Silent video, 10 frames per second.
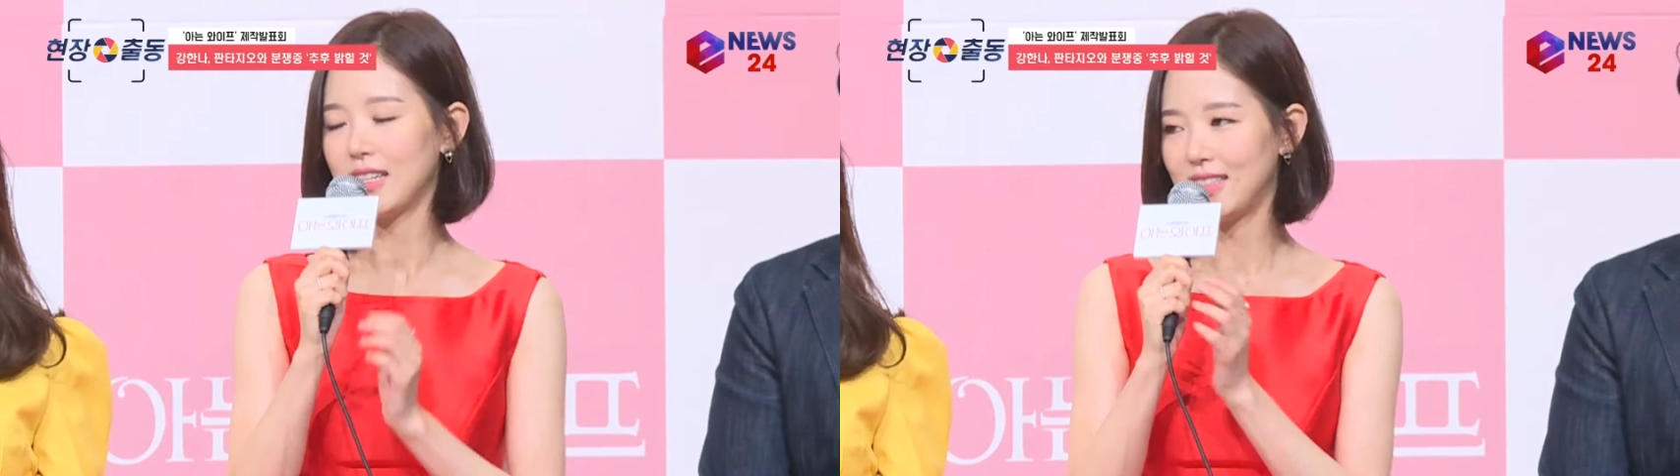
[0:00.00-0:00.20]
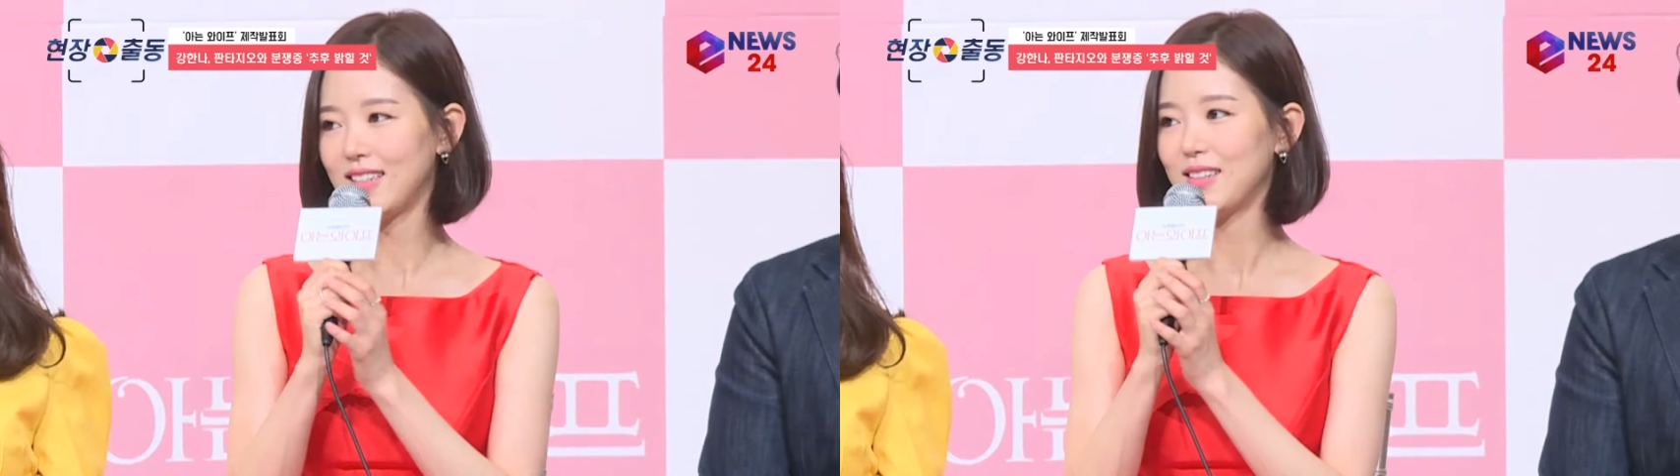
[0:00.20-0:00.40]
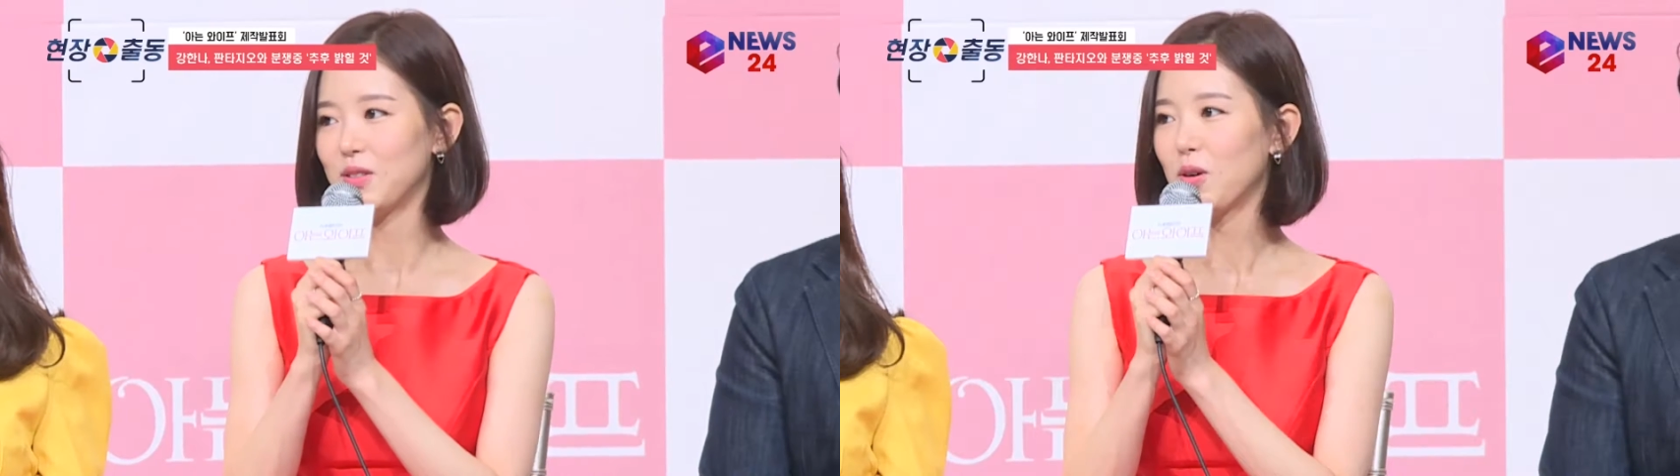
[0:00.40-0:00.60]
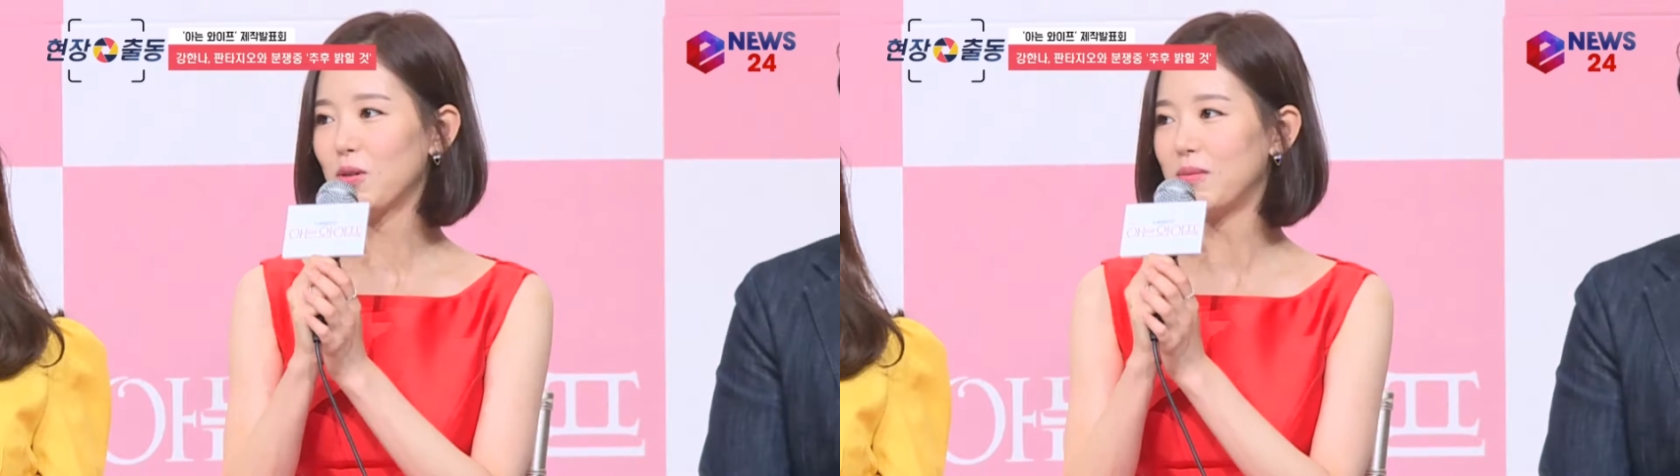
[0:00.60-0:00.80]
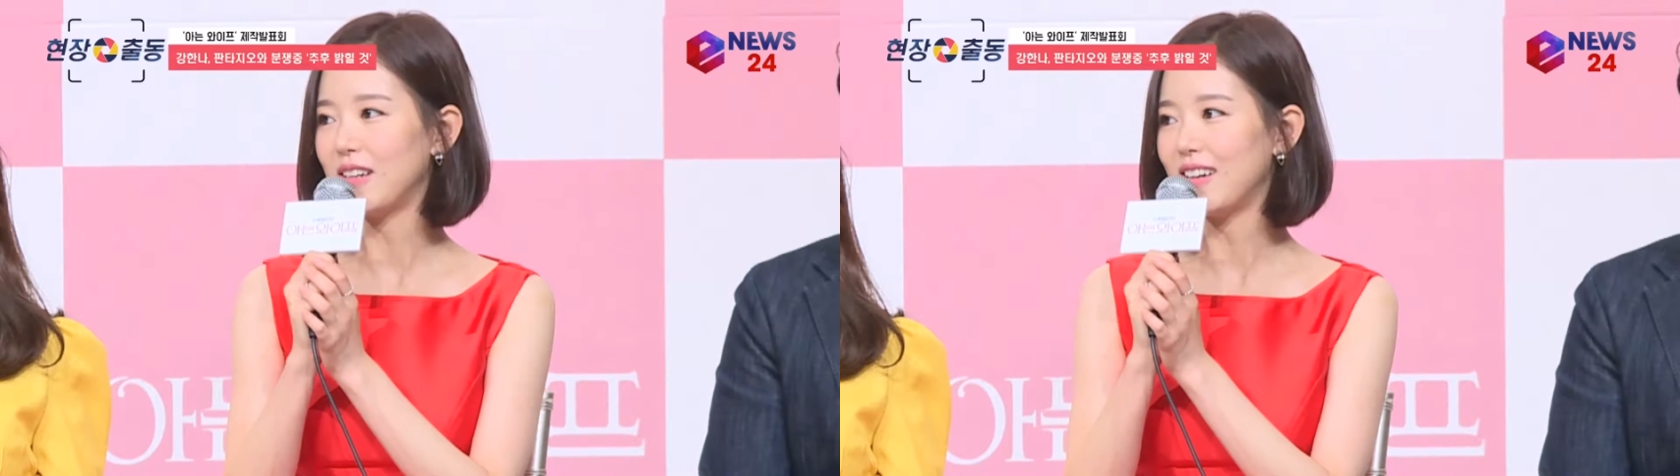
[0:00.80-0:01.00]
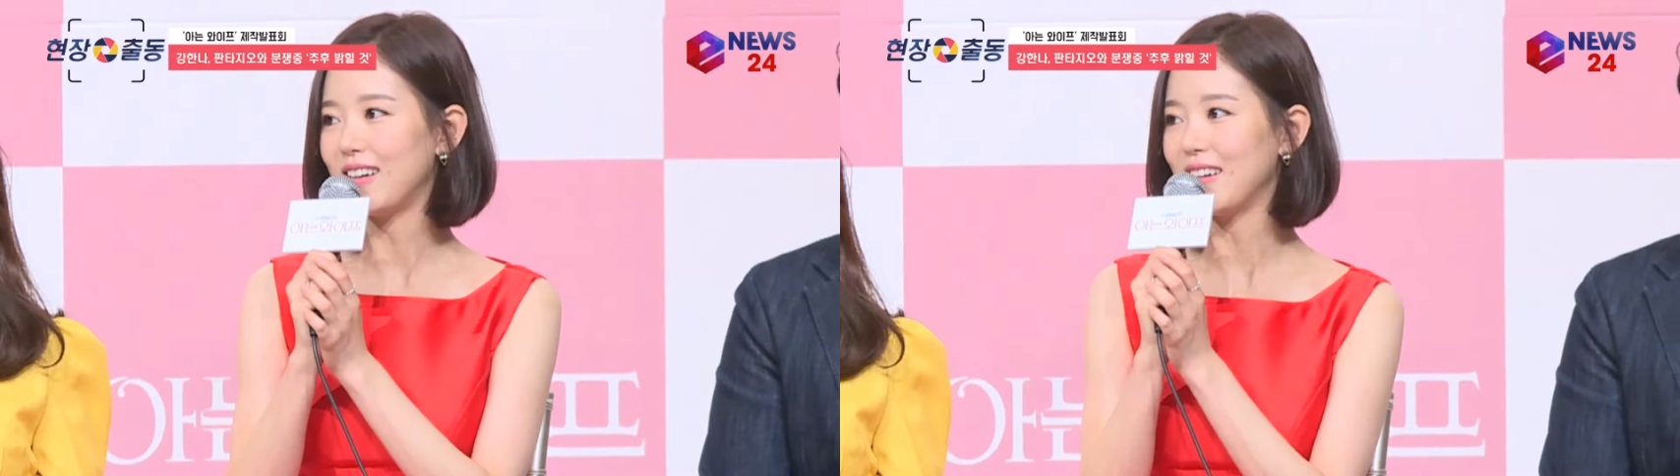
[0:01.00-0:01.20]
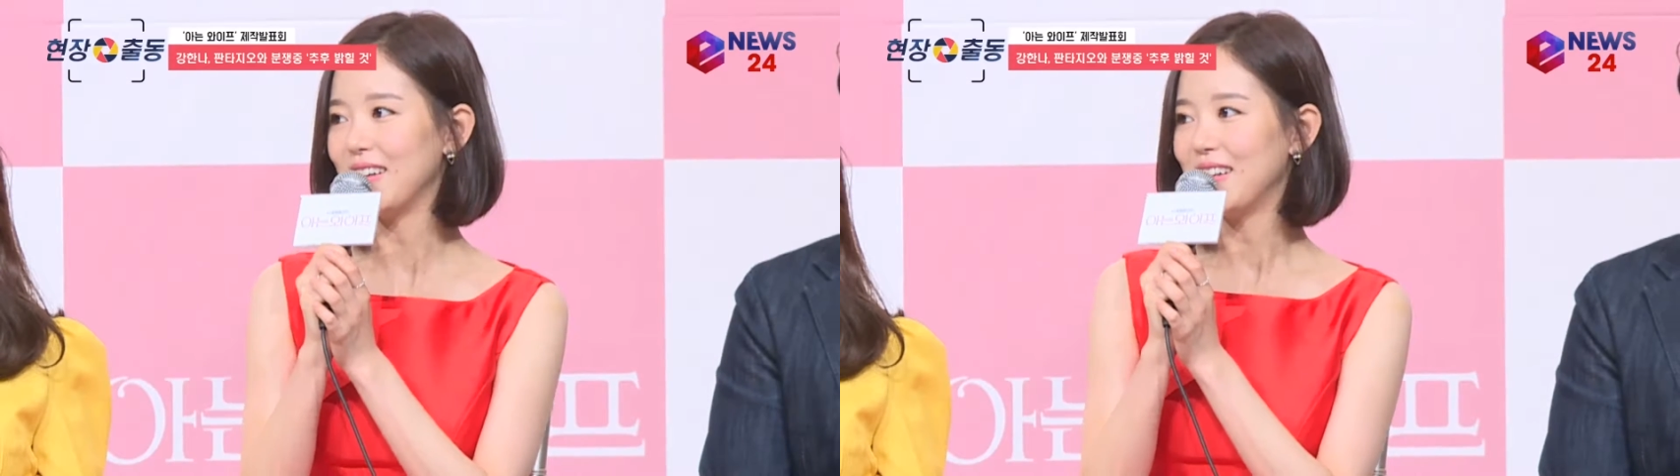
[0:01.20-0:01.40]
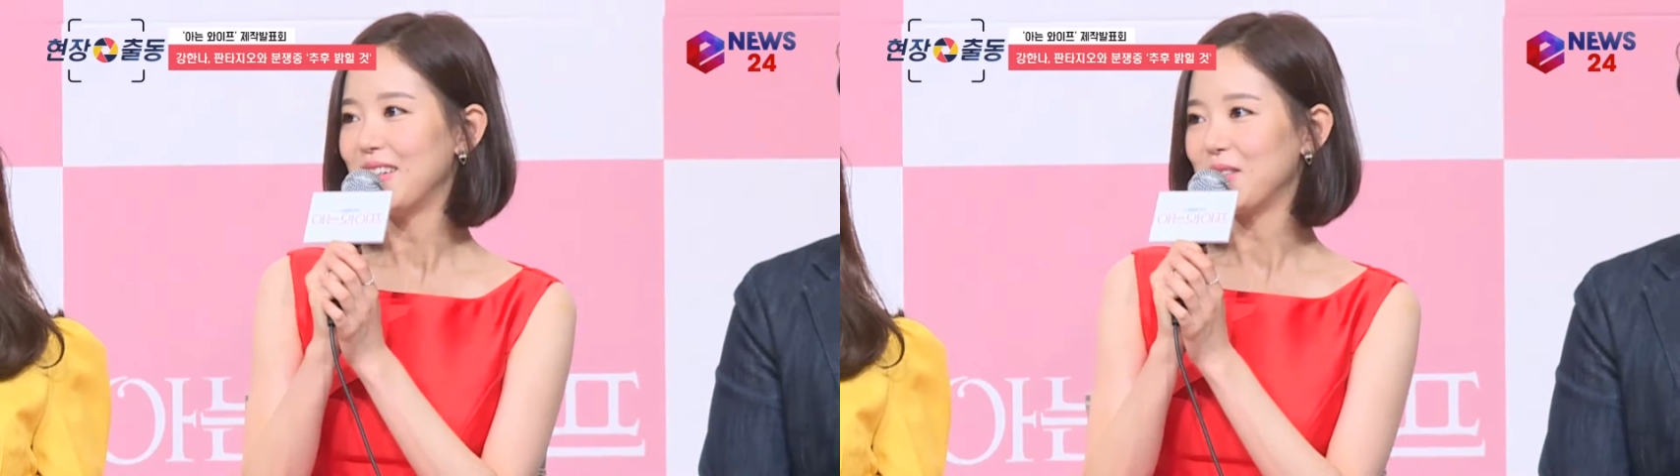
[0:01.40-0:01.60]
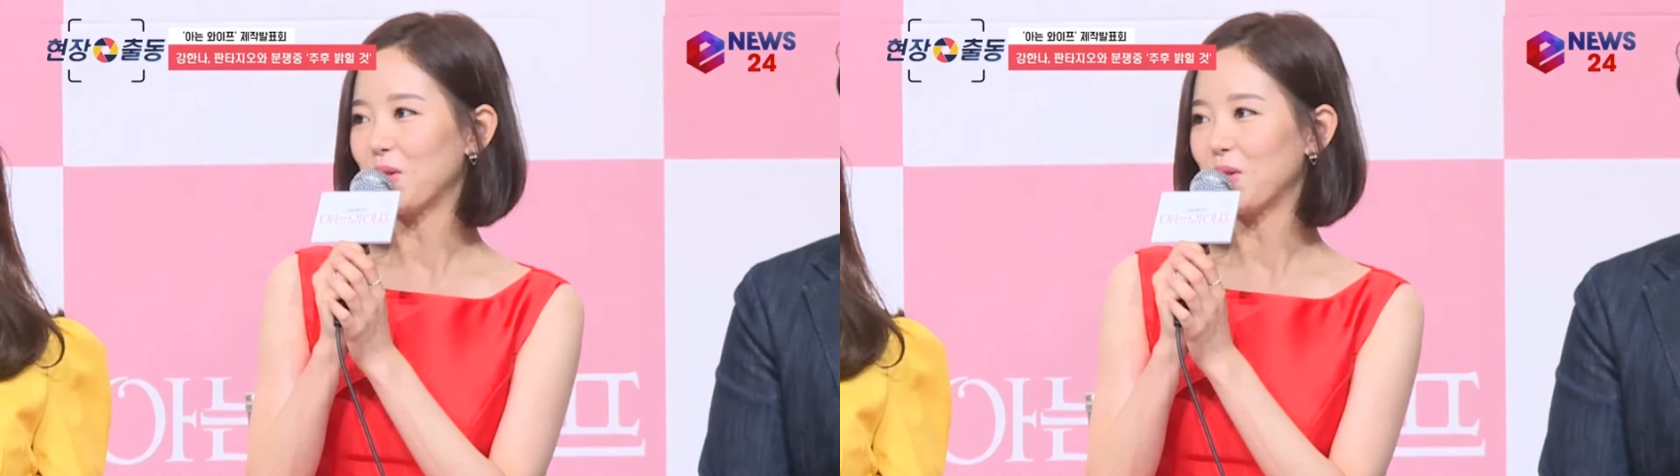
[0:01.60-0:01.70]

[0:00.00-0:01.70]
자체가 처음이라 네.